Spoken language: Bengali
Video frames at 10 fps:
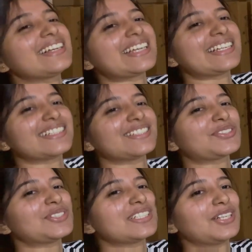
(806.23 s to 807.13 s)
এই যে
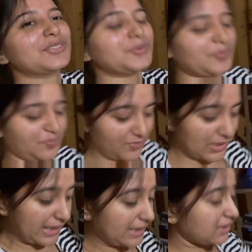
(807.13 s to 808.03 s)
ঝুলঝাড়ু
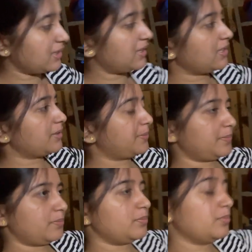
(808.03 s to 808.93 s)
এটার সাথে
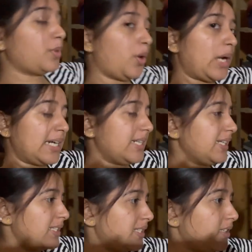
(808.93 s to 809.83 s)
বড় লাঠি
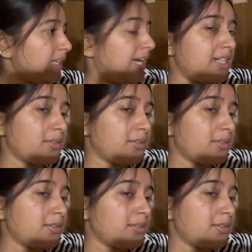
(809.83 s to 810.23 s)
আছে লাঠিটা